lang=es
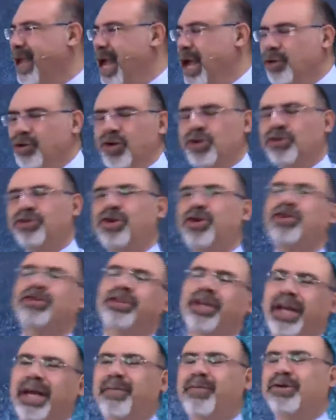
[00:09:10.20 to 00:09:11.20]
no solo
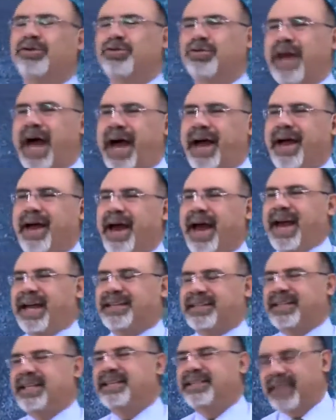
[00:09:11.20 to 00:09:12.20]
tenemos una
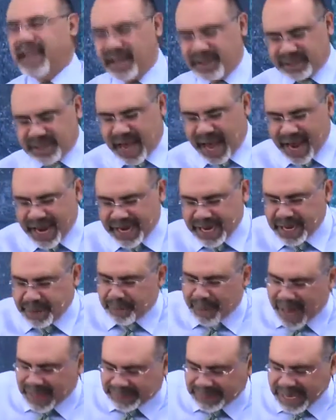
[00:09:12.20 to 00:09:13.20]
existencia
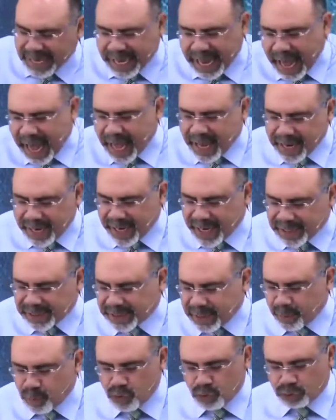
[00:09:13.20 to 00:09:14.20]
enigmática en este
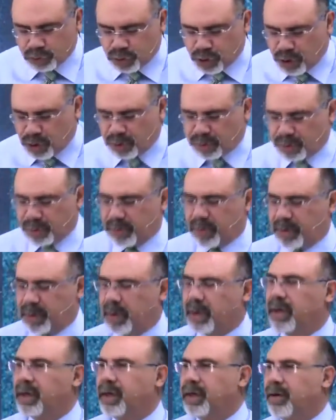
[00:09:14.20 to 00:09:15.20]
mundo,
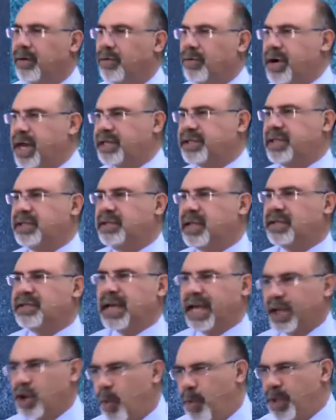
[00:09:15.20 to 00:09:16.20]
una existencia
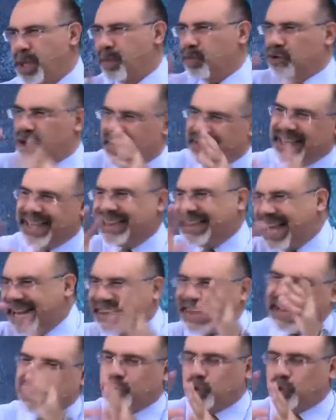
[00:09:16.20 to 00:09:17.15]
que no podemos entender del